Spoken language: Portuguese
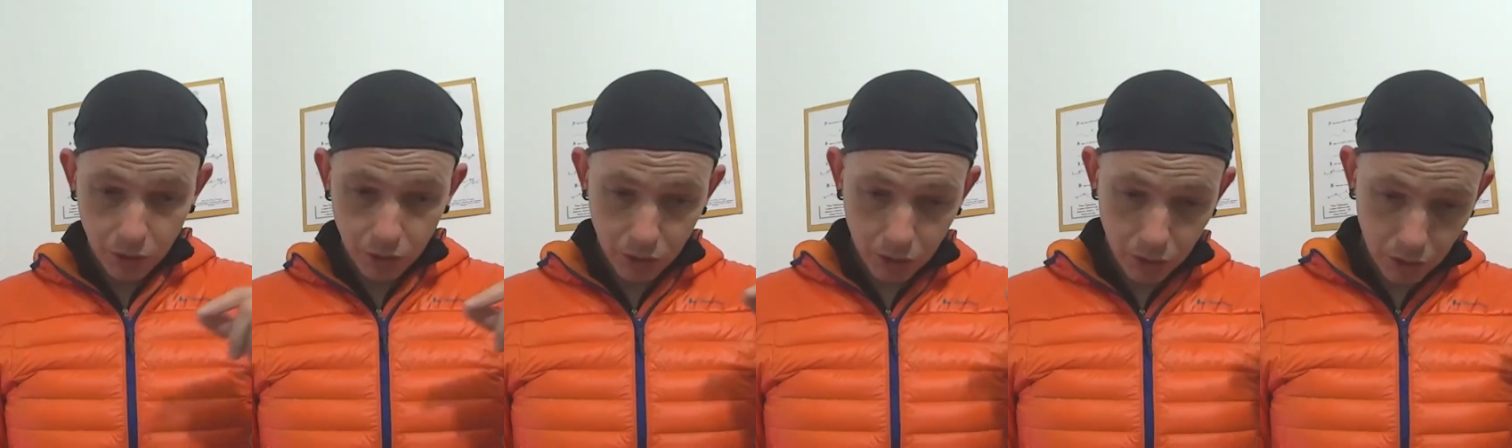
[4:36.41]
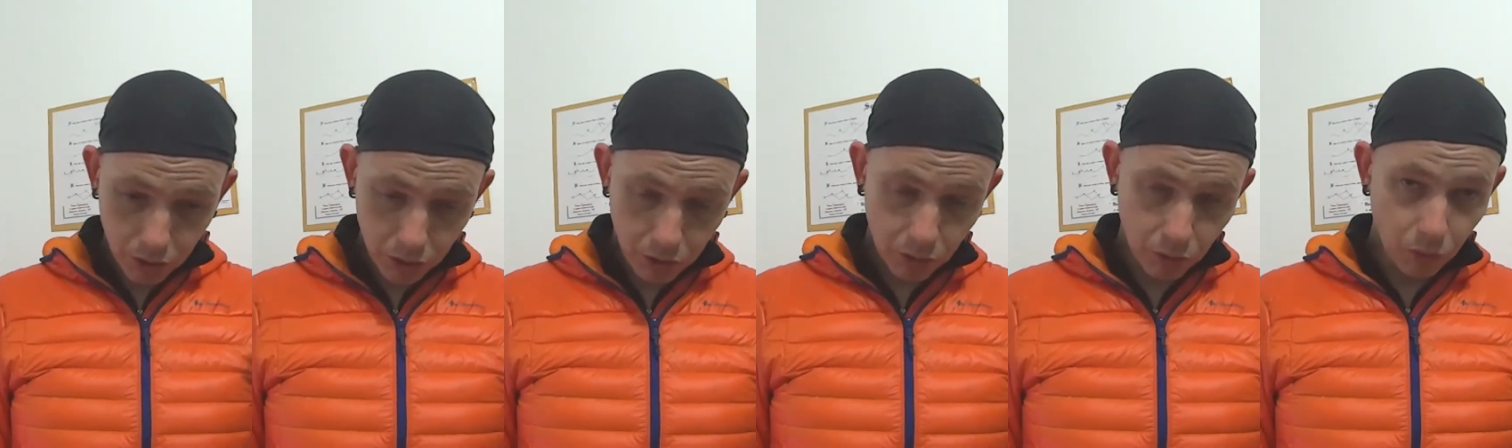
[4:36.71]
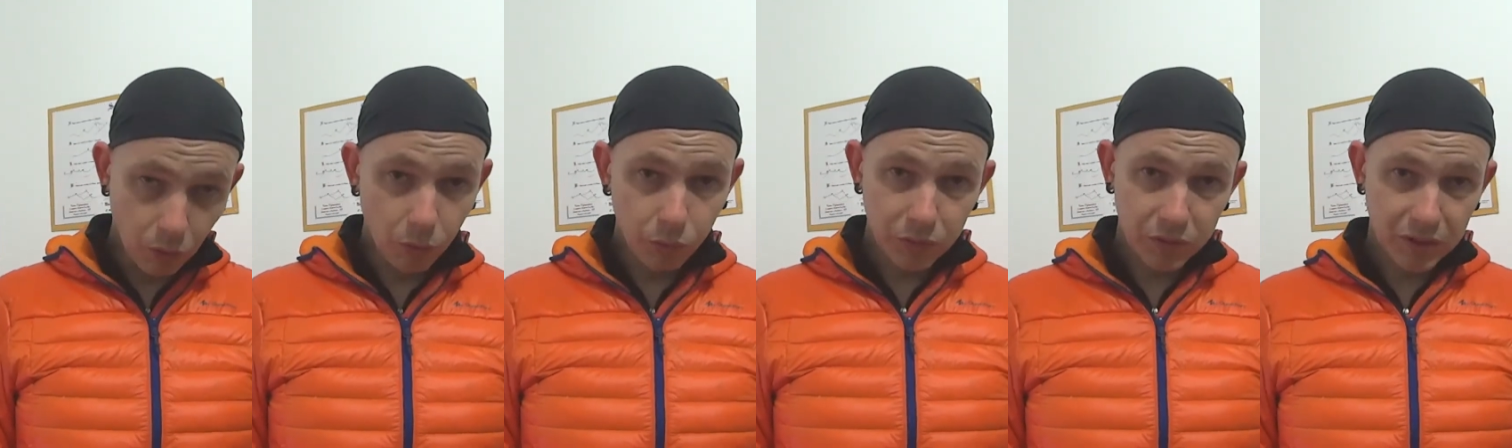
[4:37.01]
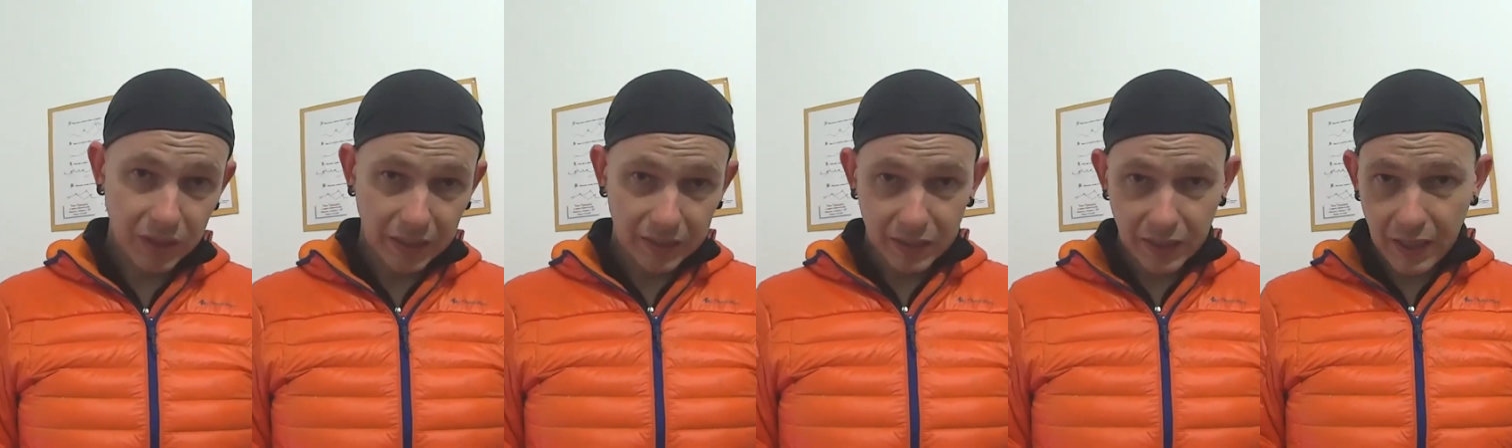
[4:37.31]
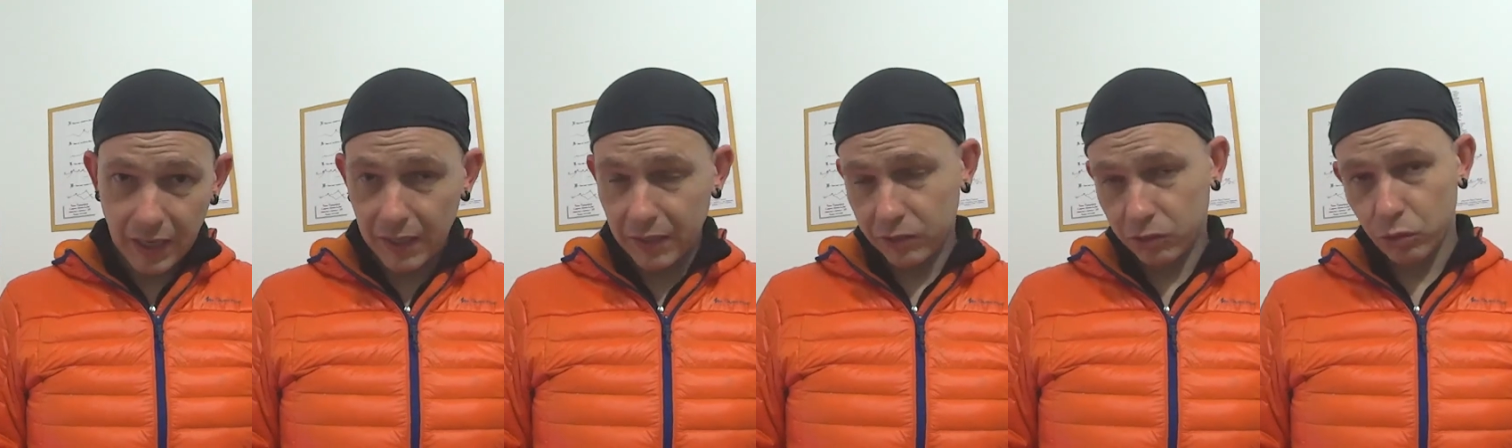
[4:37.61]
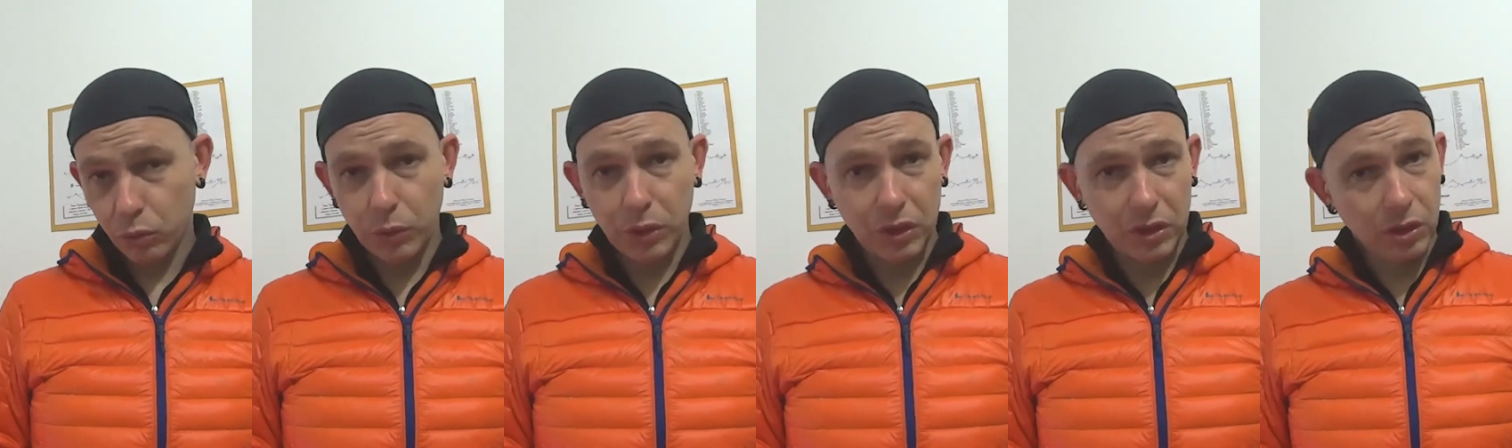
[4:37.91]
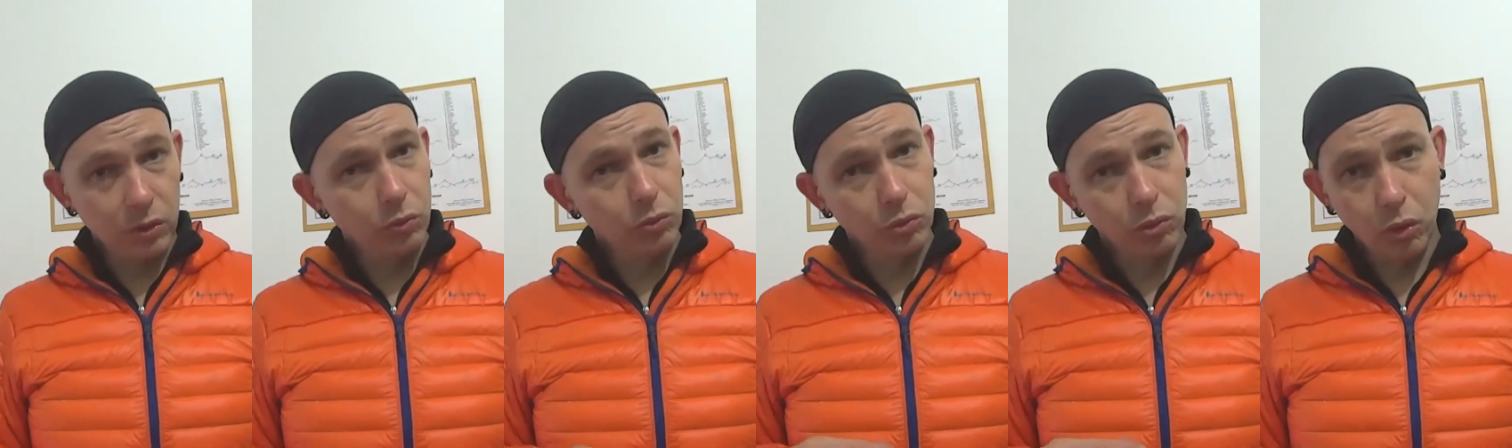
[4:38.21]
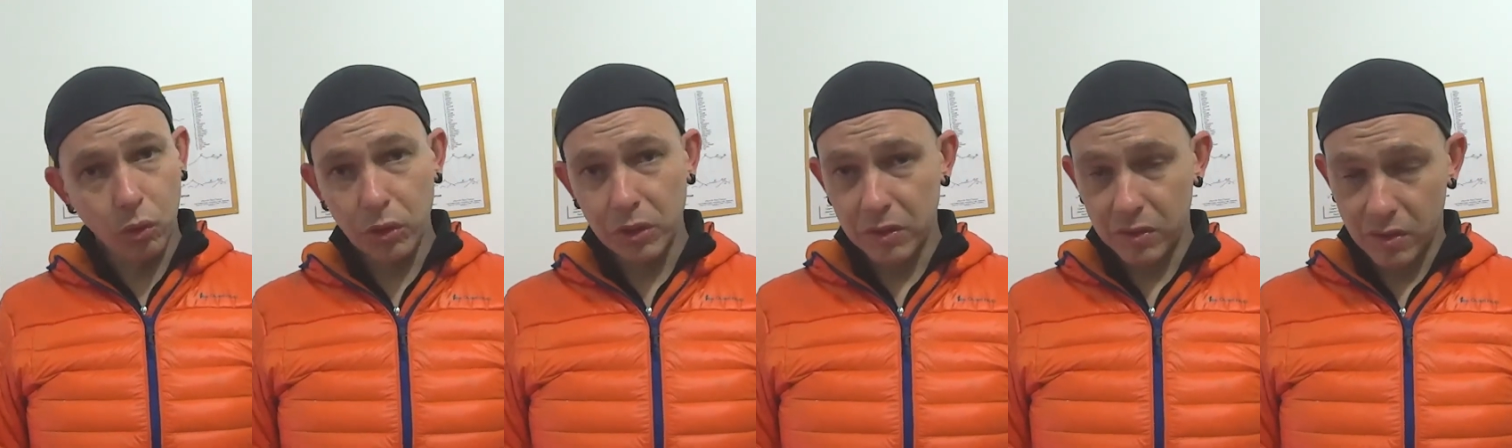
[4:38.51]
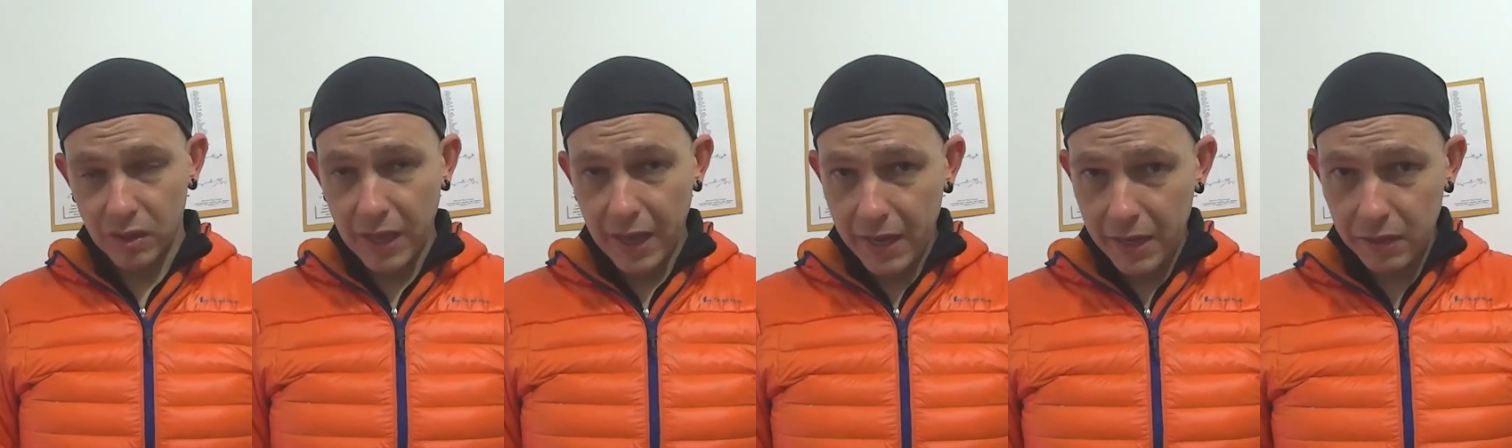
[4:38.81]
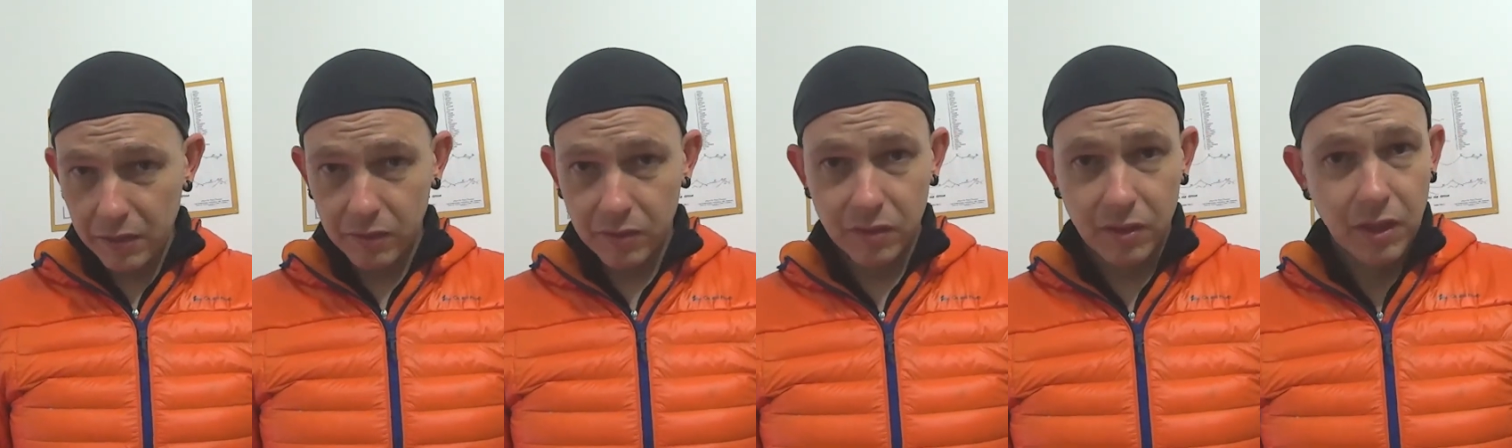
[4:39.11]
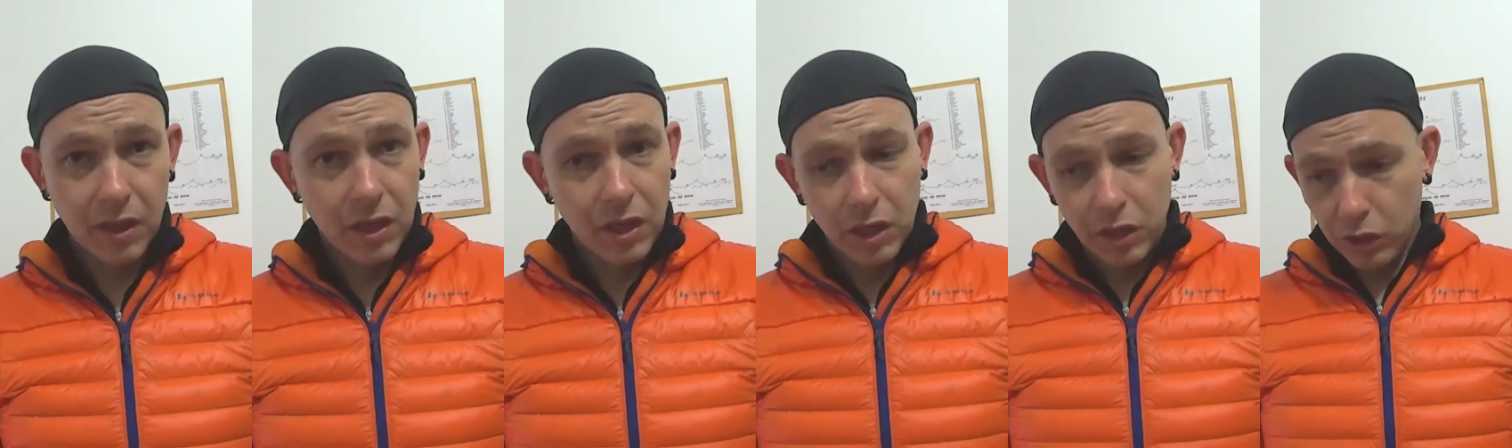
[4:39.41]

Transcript: e 11 atrás, ou então 2.10